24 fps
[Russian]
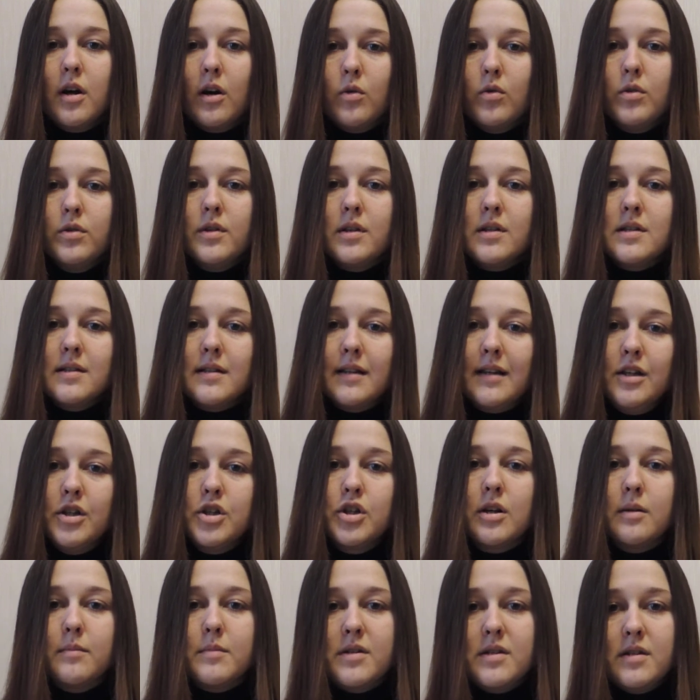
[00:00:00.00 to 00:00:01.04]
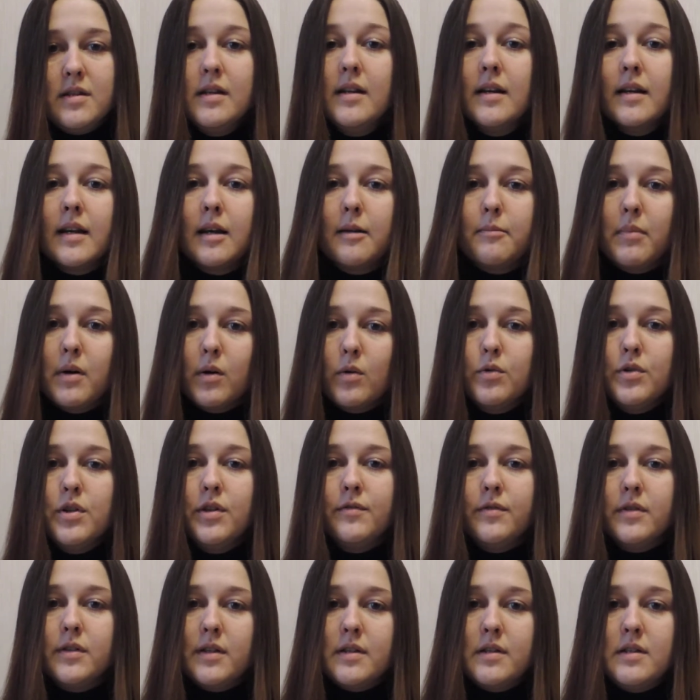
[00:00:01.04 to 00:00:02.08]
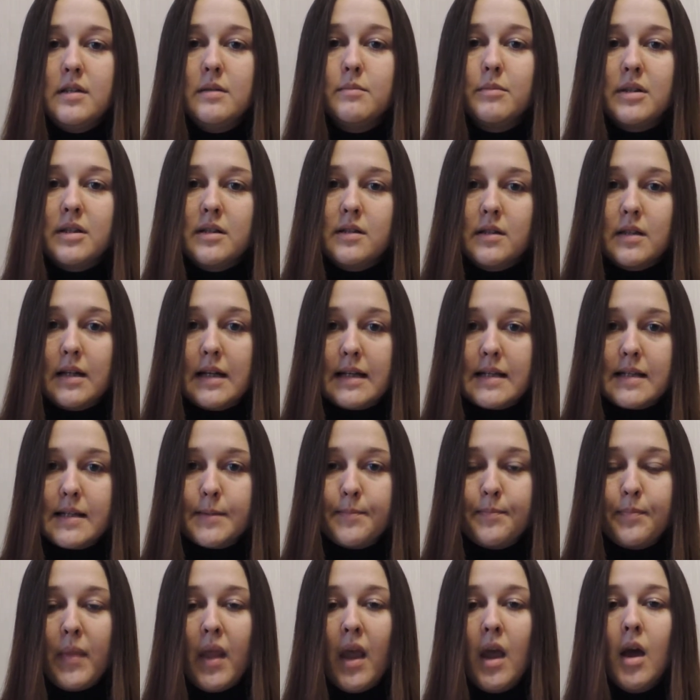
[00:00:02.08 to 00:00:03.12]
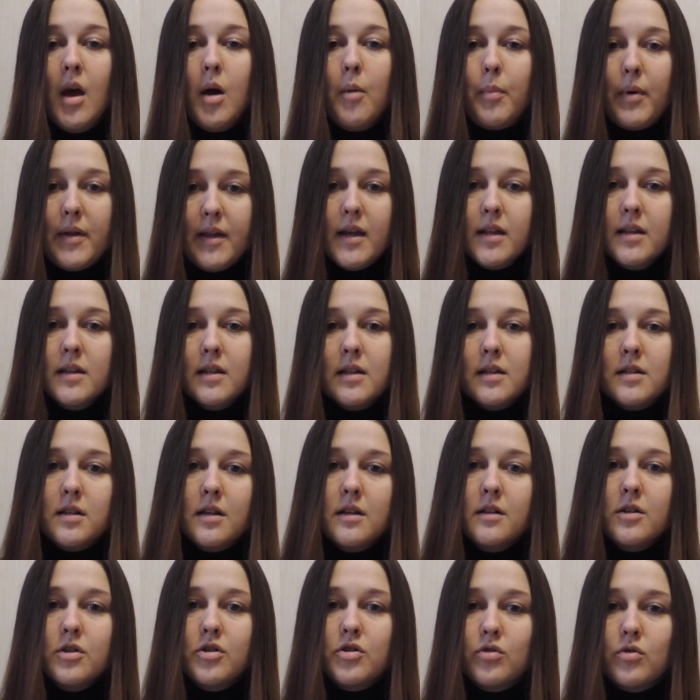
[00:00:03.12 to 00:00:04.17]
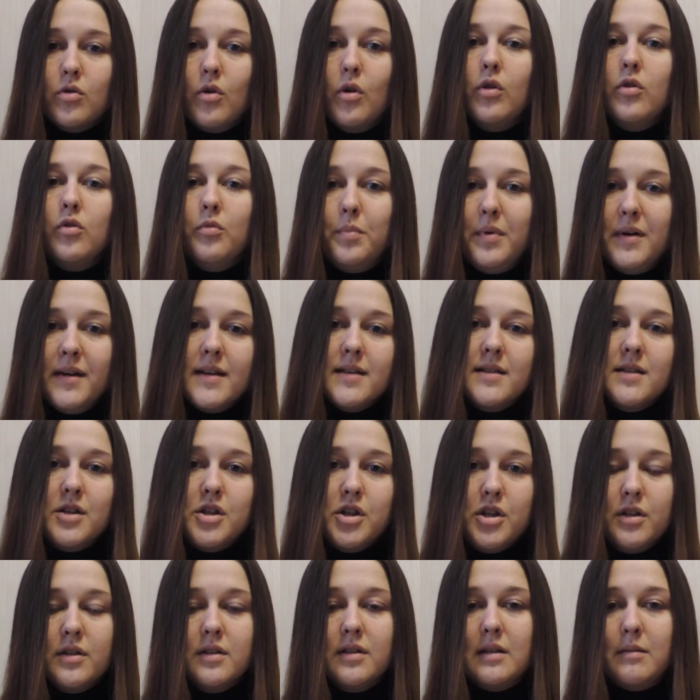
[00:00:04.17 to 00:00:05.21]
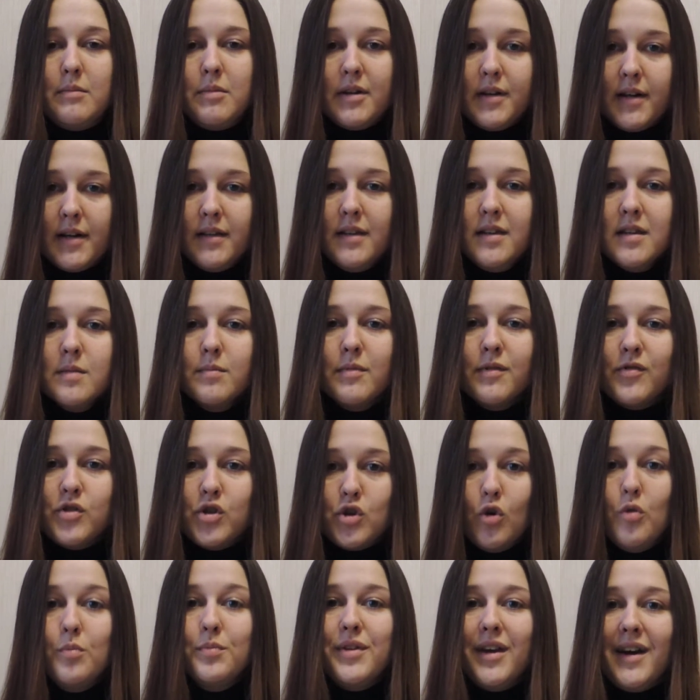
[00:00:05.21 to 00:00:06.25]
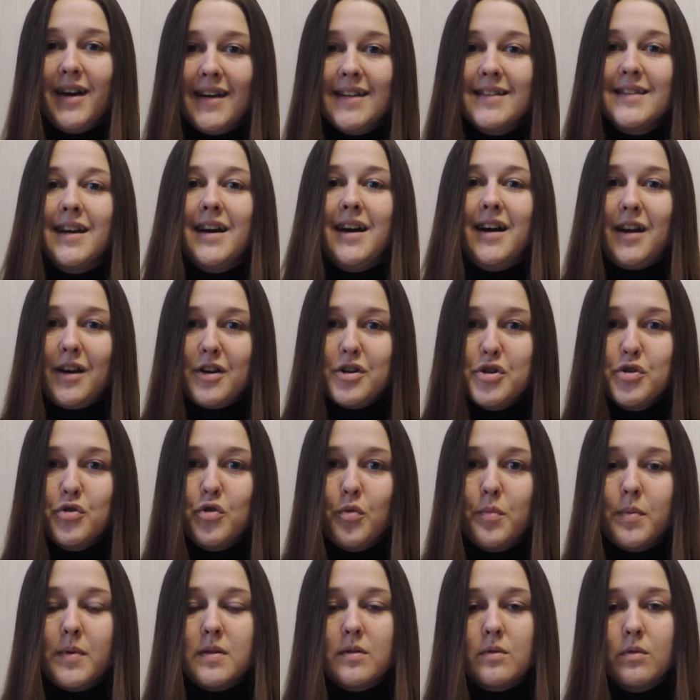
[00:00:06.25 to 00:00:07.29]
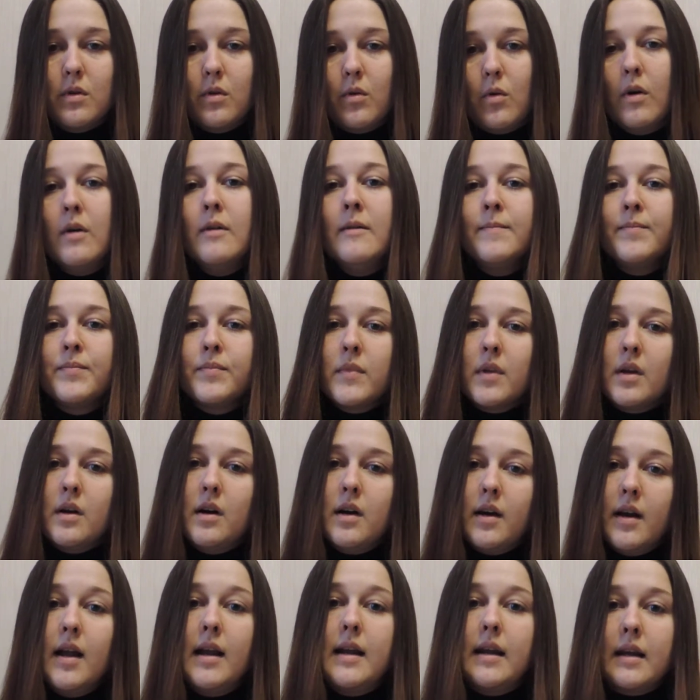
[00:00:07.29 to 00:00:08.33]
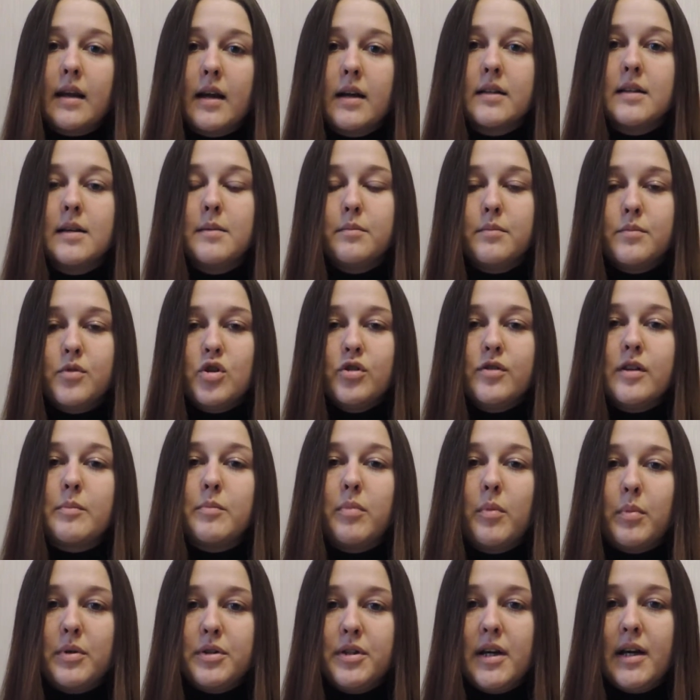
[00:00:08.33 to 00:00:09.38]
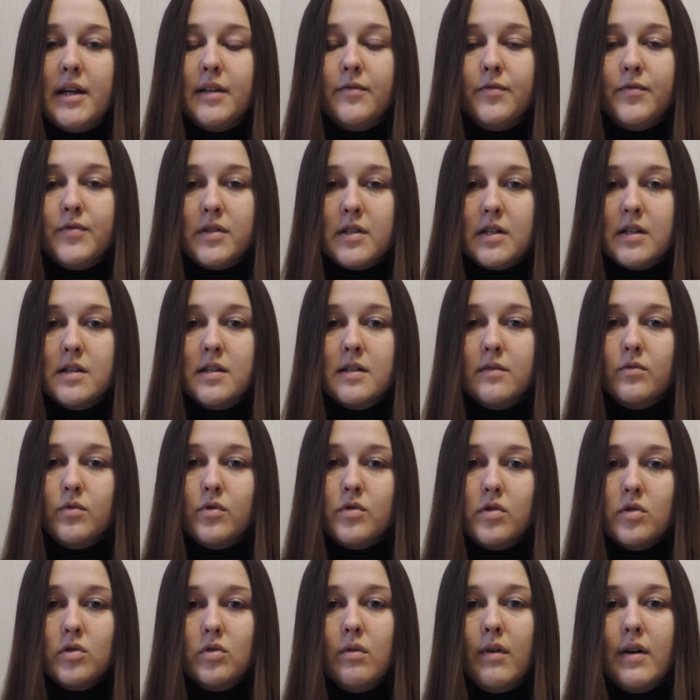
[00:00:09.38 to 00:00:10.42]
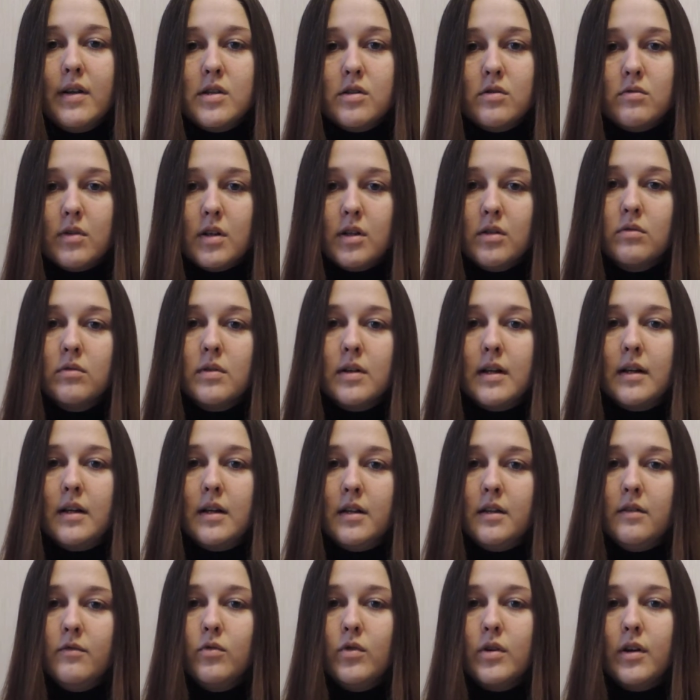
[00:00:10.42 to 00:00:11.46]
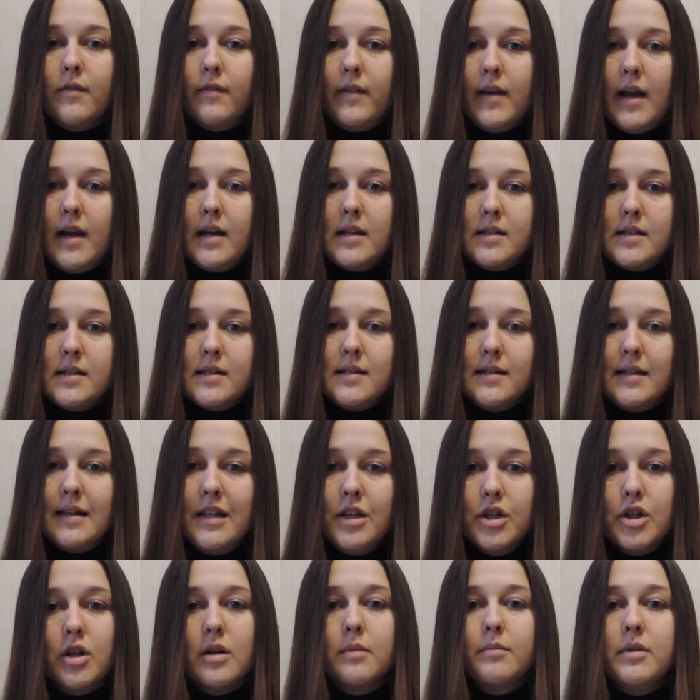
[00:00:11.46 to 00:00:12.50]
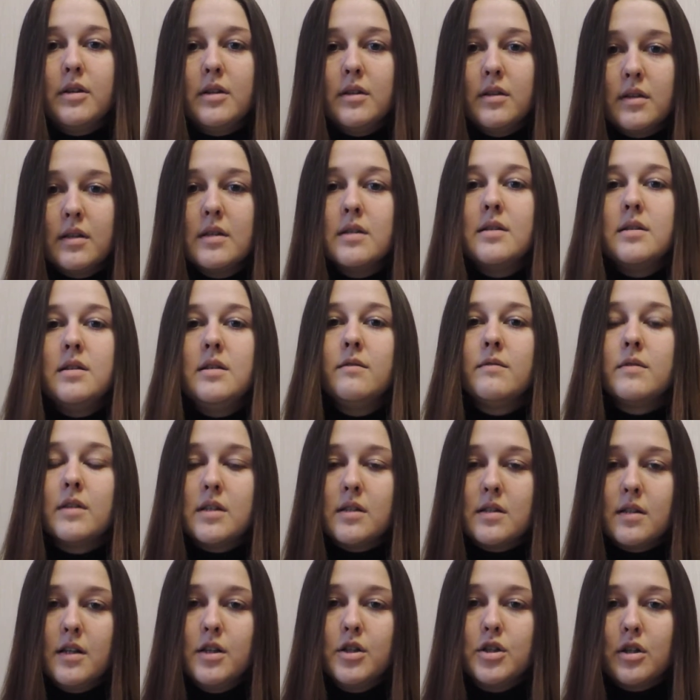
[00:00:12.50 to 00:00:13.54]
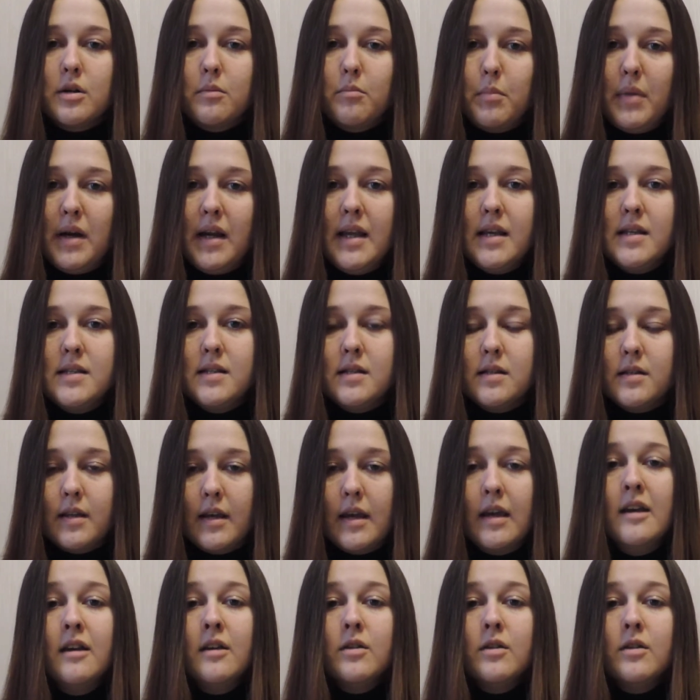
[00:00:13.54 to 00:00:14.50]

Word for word: какой-то слишком сильный, а порой невыносимый стресс. Понятное дело, что любые защитные механизмы в чем-то это хорошо, поскольку э, реально, когда человек попадает в стрессовую ситуацию, которая для него является слишком интенсивной, слишком болезненной, то